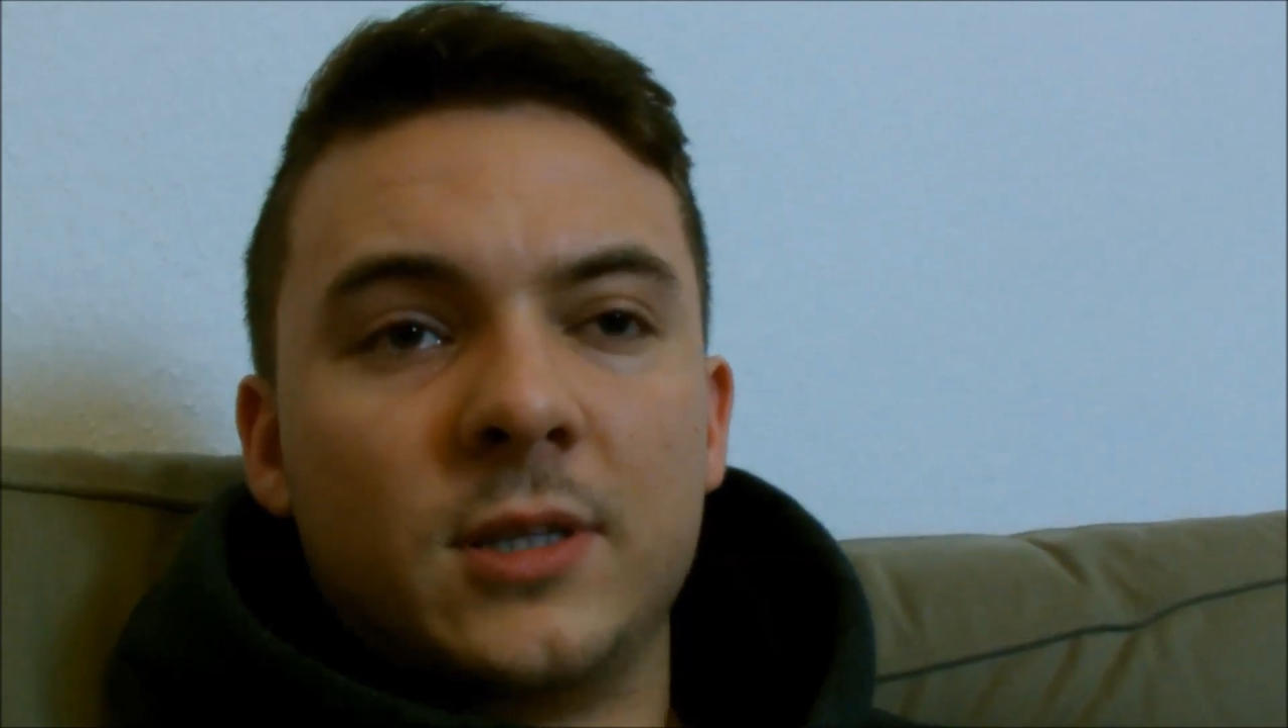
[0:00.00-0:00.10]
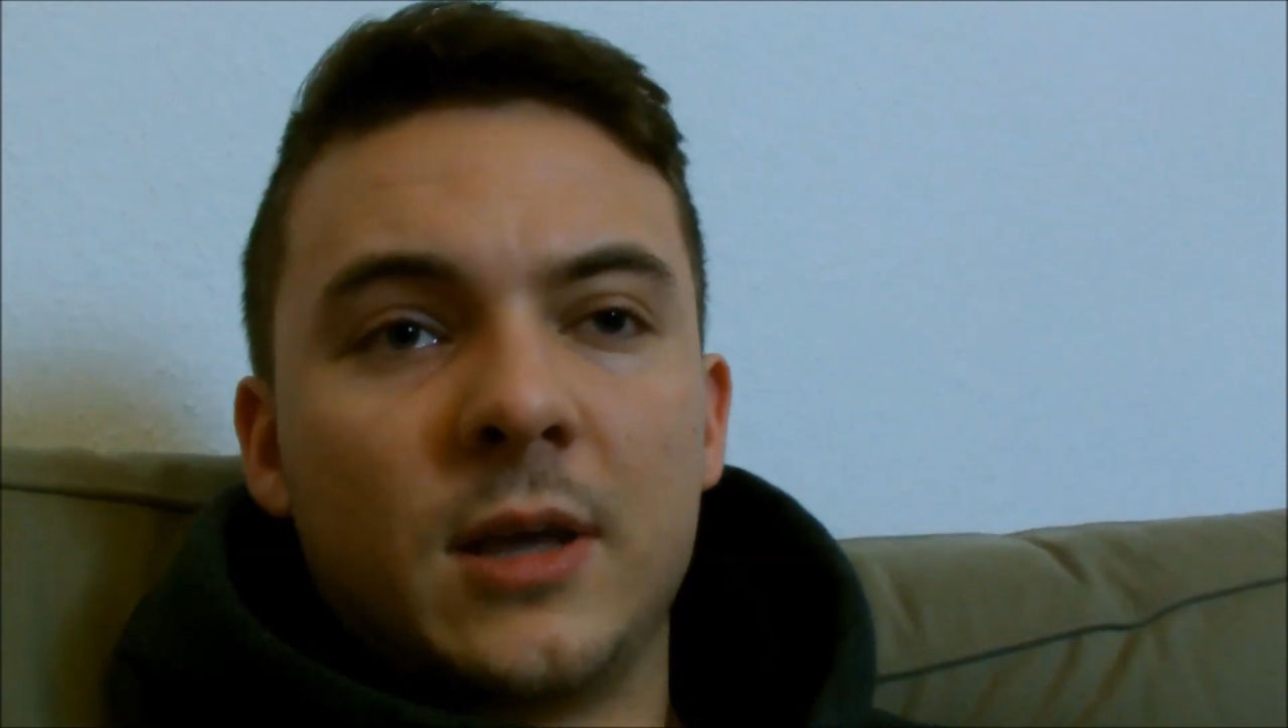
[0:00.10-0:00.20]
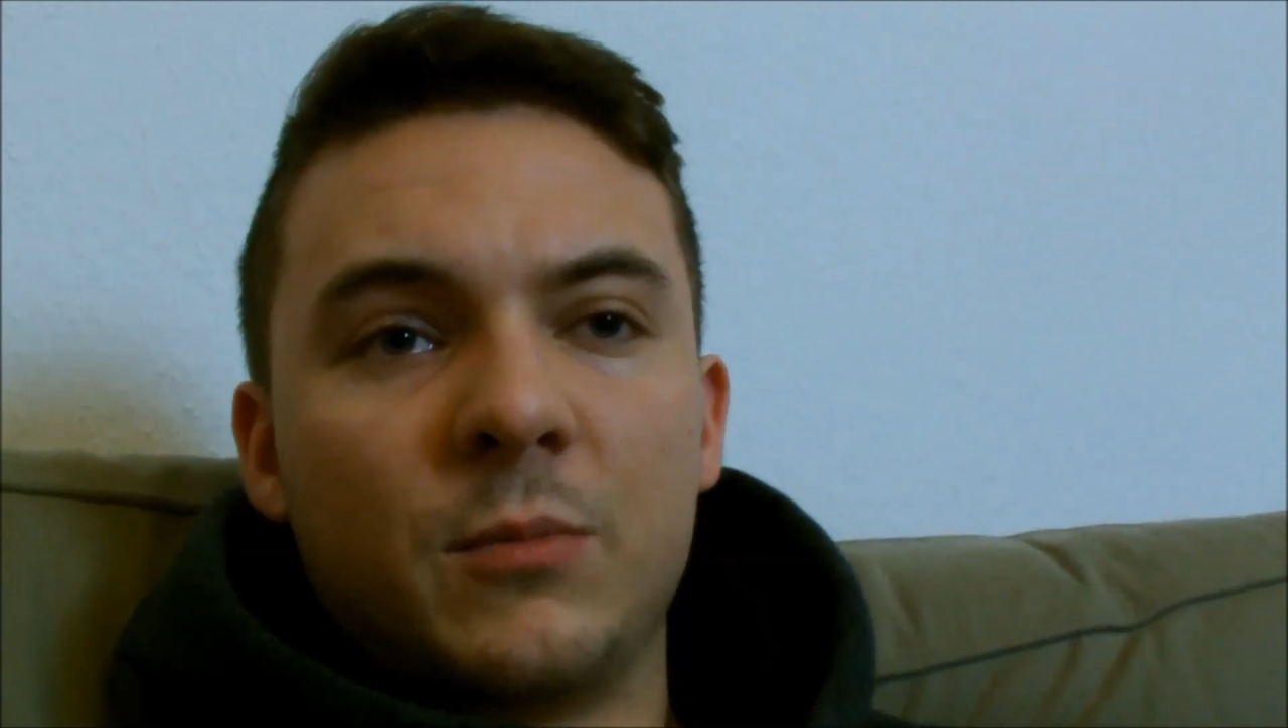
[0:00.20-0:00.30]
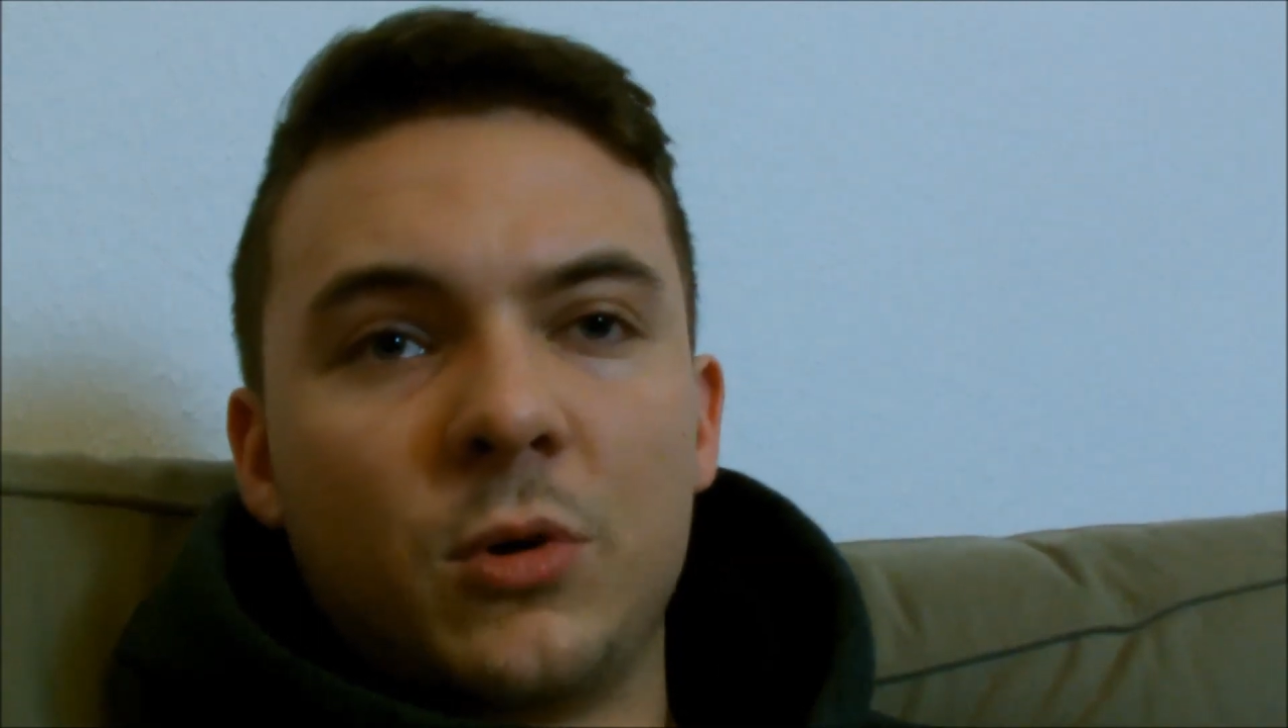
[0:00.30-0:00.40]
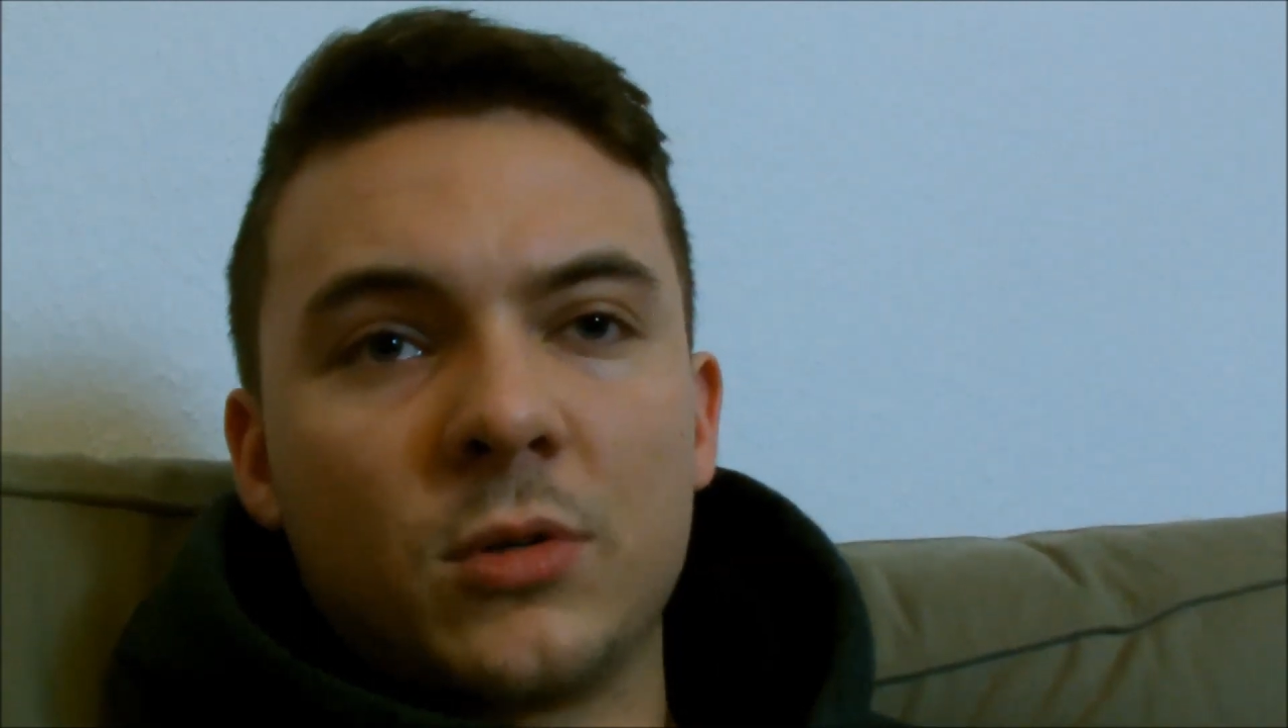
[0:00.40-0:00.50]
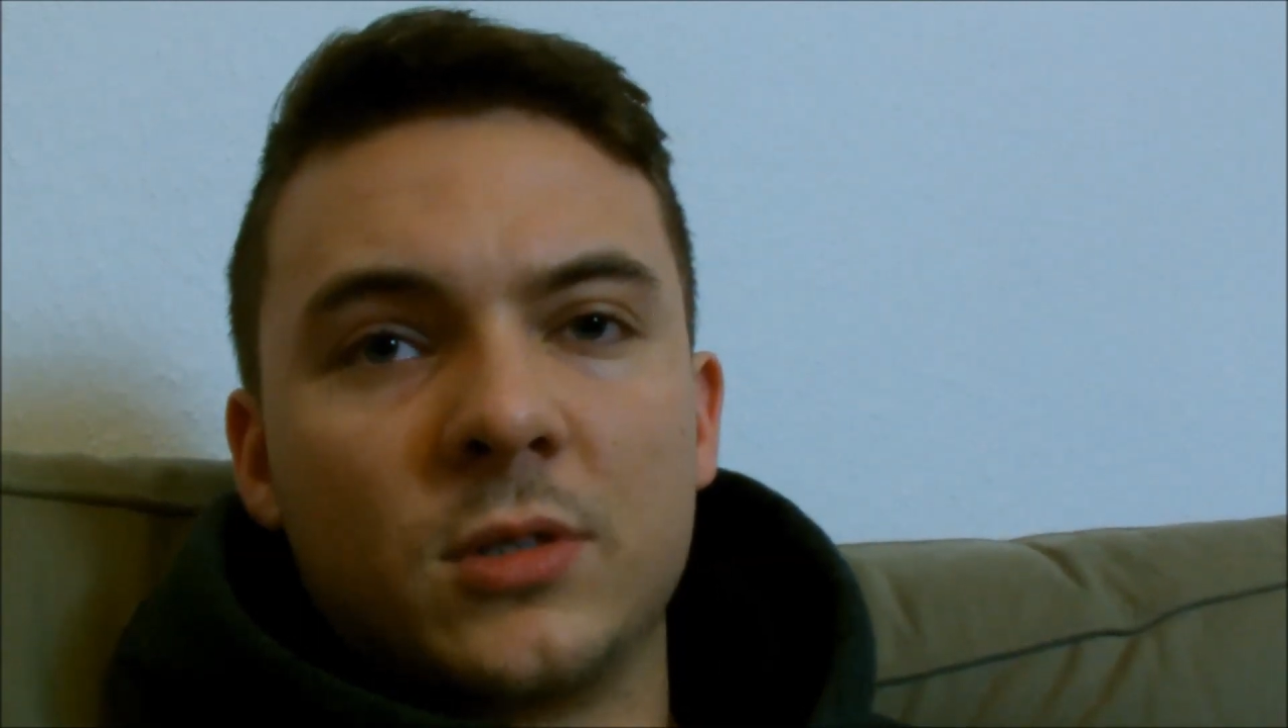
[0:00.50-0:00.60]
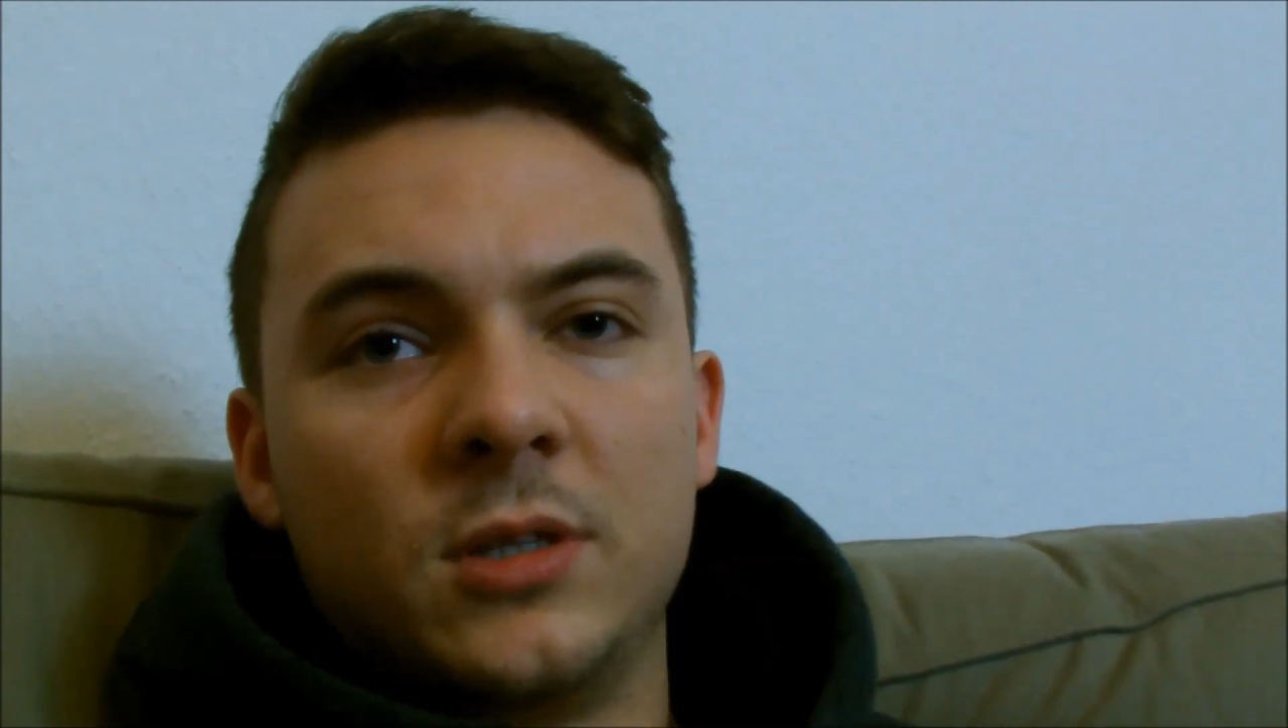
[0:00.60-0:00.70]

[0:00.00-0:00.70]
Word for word: die hat morgens